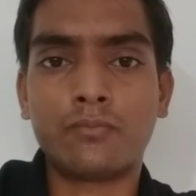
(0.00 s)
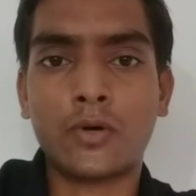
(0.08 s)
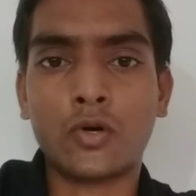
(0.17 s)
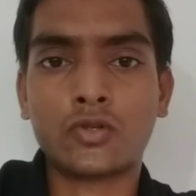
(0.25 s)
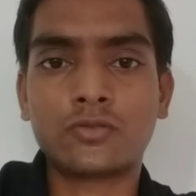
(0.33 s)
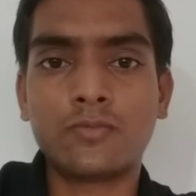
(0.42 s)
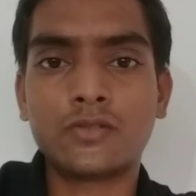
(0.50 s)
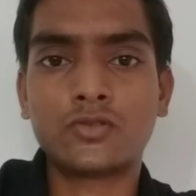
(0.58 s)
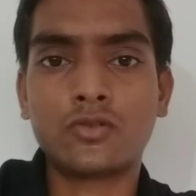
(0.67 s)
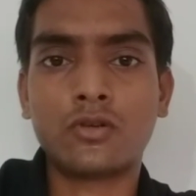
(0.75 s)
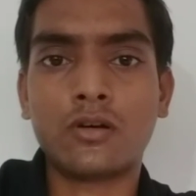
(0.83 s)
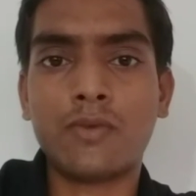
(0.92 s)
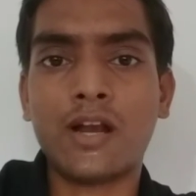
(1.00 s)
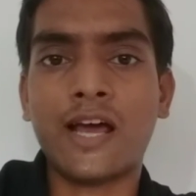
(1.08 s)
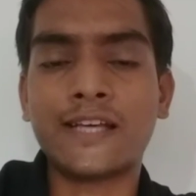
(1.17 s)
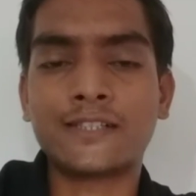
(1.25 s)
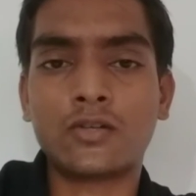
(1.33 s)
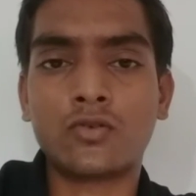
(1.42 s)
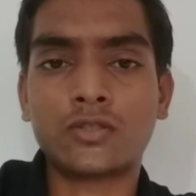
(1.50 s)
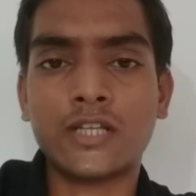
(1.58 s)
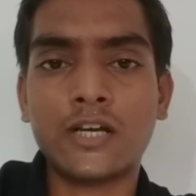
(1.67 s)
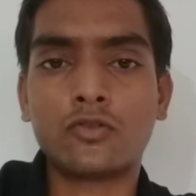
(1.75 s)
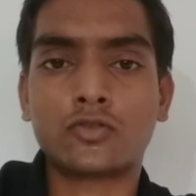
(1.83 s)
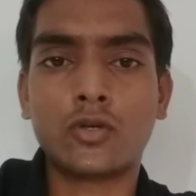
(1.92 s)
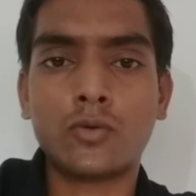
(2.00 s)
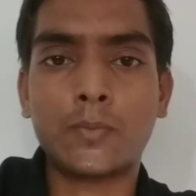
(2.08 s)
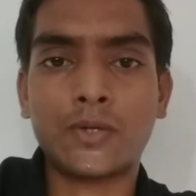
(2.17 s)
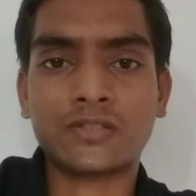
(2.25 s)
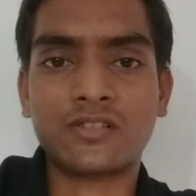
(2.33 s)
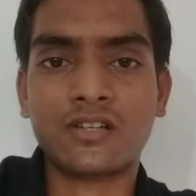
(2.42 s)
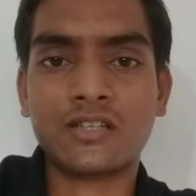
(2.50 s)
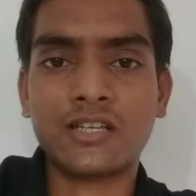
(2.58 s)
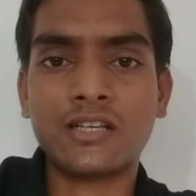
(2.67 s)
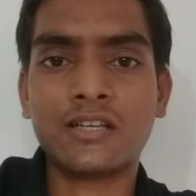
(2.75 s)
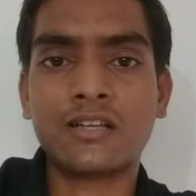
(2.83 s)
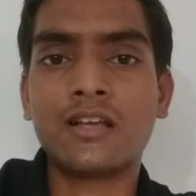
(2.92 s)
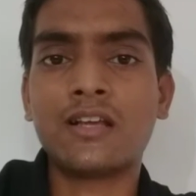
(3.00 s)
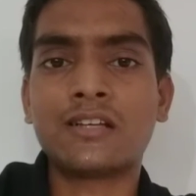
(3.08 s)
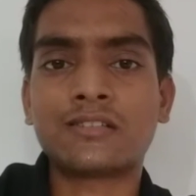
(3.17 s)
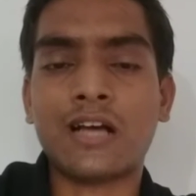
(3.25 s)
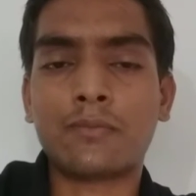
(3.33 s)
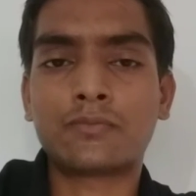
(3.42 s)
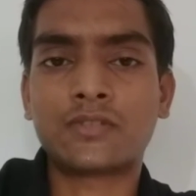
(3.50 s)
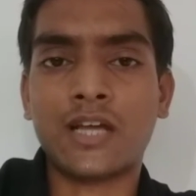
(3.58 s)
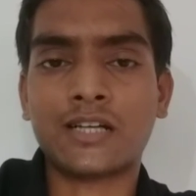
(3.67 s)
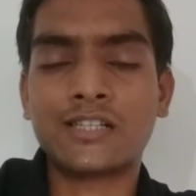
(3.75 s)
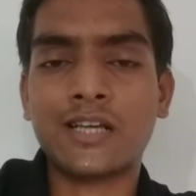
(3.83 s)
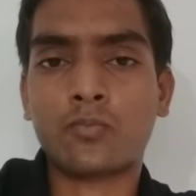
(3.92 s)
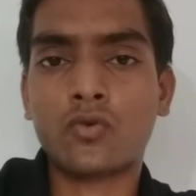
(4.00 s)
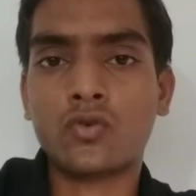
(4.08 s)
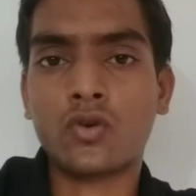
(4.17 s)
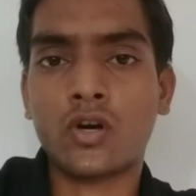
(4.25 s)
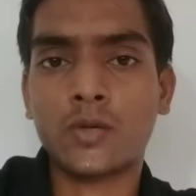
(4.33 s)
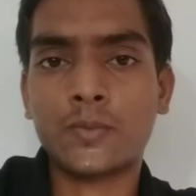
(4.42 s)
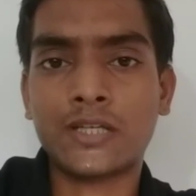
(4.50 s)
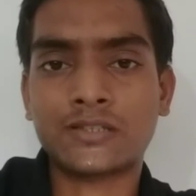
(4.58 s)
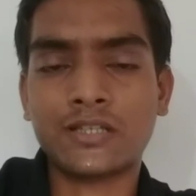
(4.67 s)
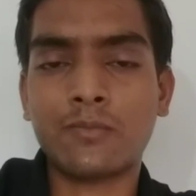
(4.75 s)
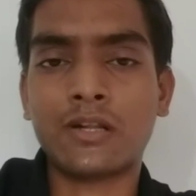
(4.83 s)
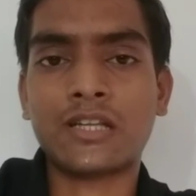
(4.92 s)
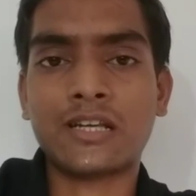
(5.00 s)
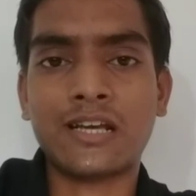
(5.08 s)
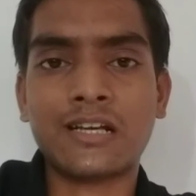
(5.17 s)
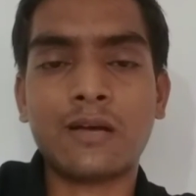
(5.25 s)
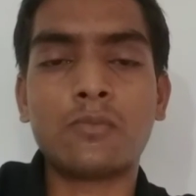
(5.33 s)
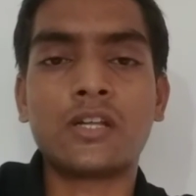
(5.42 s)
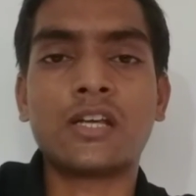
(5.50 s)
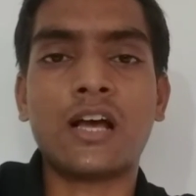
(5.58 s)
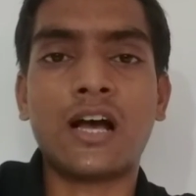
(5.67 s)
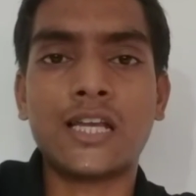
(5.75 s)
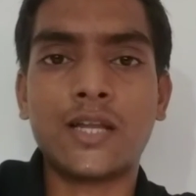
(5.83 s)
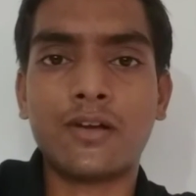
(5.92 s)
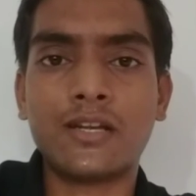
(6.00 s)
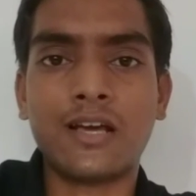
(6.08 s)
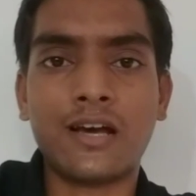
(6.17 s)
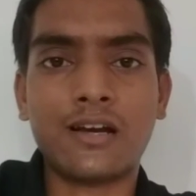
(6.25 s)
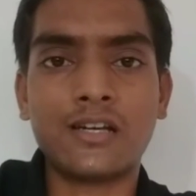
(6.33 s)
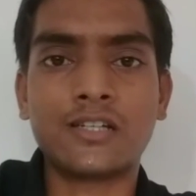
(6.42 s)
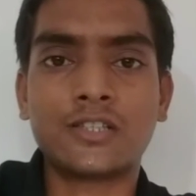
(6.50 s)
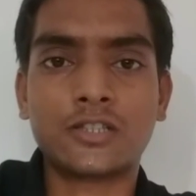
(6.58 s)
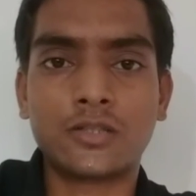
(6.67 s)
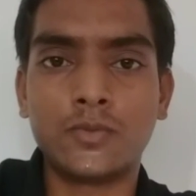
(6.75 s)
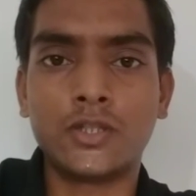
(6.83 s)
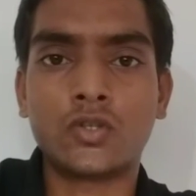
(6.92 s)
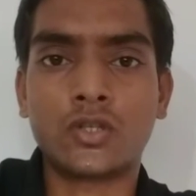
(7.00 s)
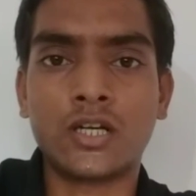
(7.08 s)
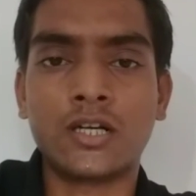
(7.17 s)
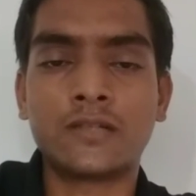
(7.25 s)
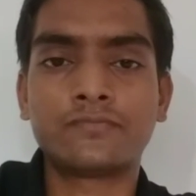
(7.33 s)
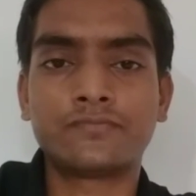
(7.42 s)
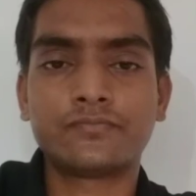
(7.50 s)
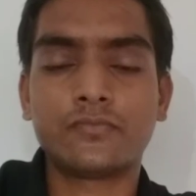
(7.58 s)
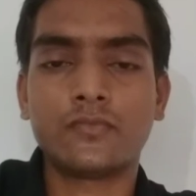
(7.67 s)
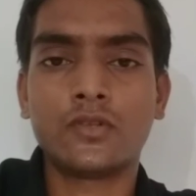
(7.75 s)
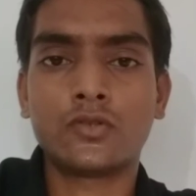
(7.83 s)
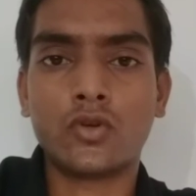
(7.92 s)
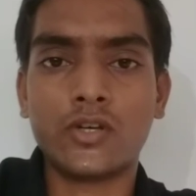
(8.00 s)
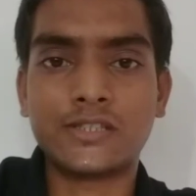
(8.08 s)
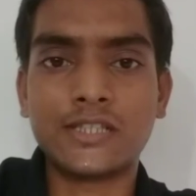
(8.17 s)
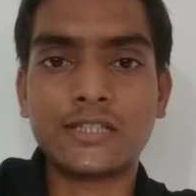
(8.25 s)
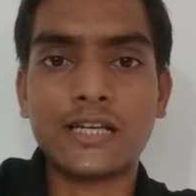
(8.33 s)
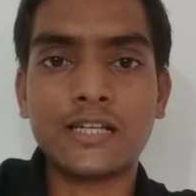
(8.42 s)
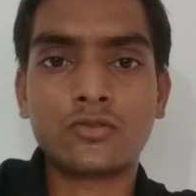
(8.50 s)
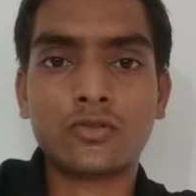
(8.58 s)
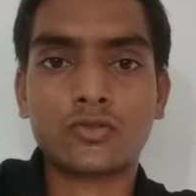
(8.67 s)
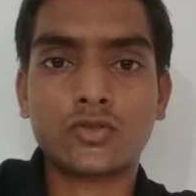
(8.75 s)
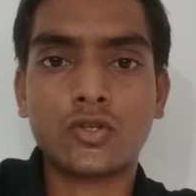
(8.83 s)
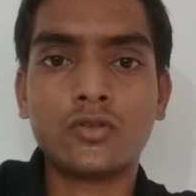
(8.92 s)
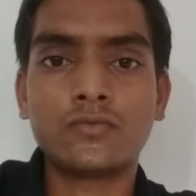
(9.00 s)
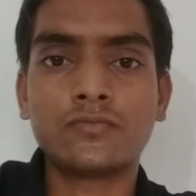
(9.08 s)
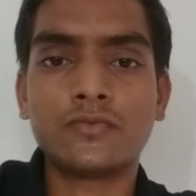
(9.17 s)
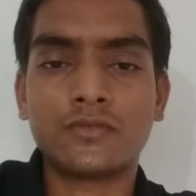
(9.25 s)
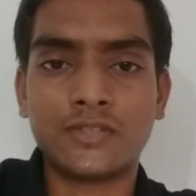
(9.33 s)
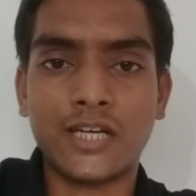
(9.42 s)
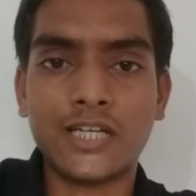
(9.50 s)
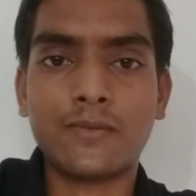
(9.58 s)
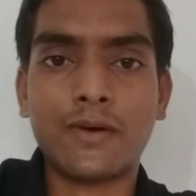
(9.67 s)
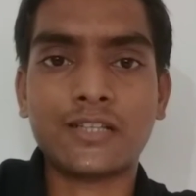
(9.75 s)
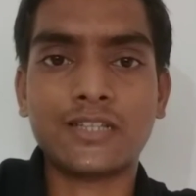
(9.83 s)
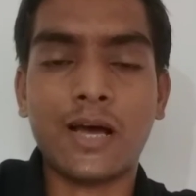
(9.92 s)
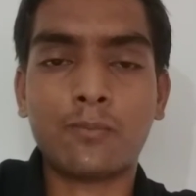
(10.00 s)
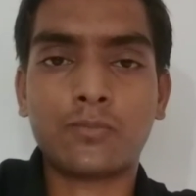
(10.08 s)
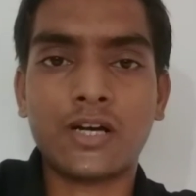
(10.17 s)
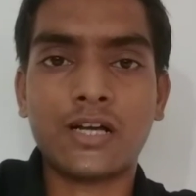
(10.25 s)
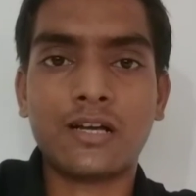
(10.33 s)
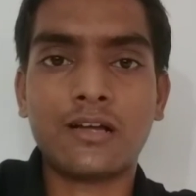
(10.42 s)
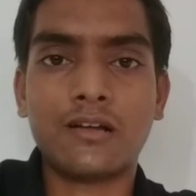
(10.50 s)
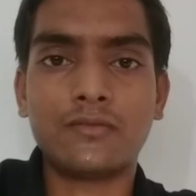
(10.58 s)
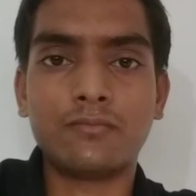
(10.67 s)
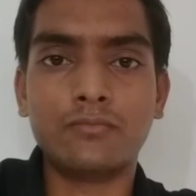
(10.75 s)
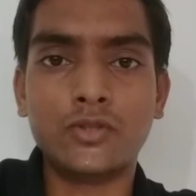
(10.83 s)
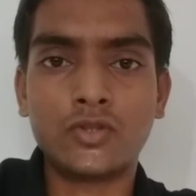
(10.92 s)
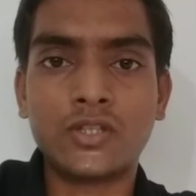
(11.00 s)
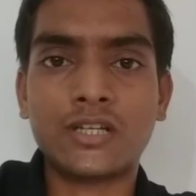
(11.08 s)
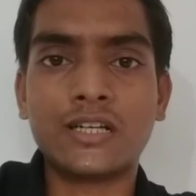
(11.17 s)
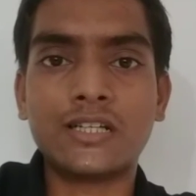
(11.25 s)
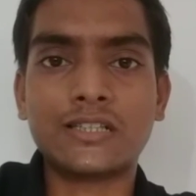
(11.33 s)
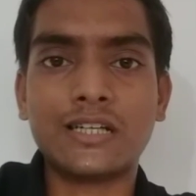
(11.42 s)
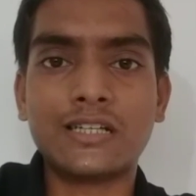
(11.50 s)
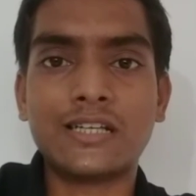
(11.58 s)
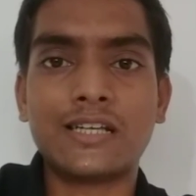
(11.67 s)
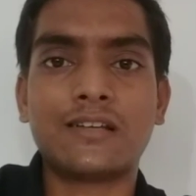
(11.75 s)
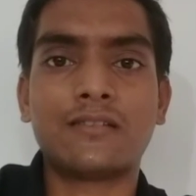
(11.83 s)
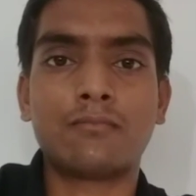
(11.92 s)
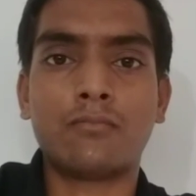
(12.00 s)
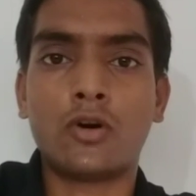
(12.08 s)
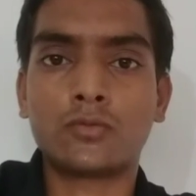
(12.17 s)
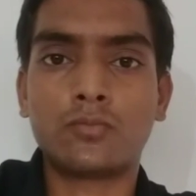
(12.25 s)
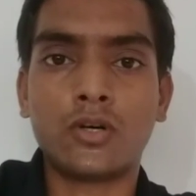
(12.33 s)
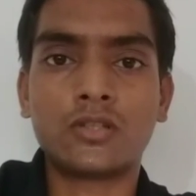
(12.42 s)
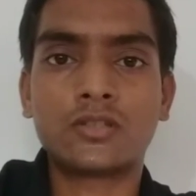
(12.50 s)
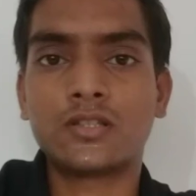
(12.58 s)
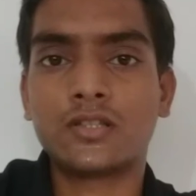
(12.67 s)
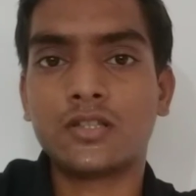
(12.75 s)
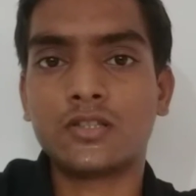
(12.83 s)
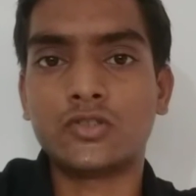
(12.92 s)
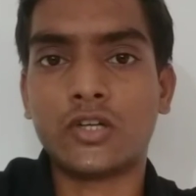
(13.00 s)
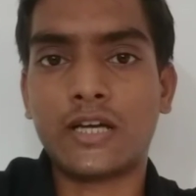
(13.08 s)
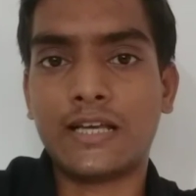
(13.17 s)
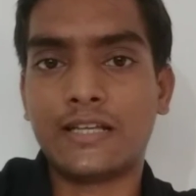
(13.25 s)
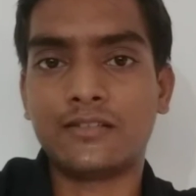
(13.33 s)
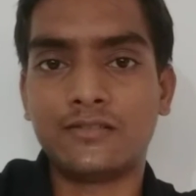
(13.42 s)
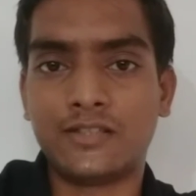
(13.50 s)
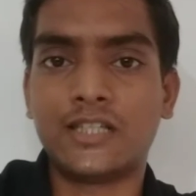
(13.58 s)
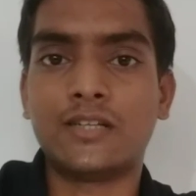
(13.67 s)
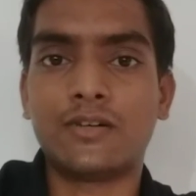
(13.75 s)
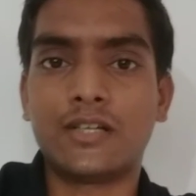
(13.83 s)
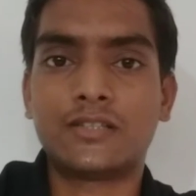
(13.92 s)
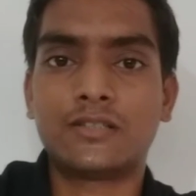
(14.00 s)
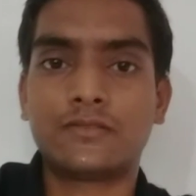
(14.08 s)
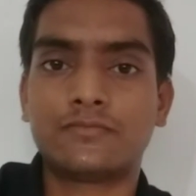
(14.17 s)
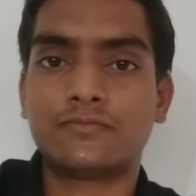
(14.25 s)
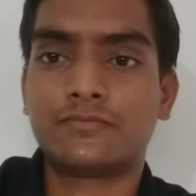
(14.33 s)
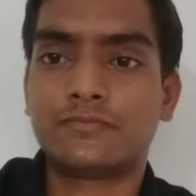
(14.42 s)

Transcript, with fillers: पड़ोस में जो बेल आइकन होता है उसको भी प्रेस कर दें का ताकि आपको नोटिफिकेशन मिलता रहेगा मेरी आने वाली हर लेटेस्ट वीडियो का तो इसी के लिए दोस्तों धन्यवाद आपका वीडियो देखने के लिए बहुत बहुत जो है धन्यवाद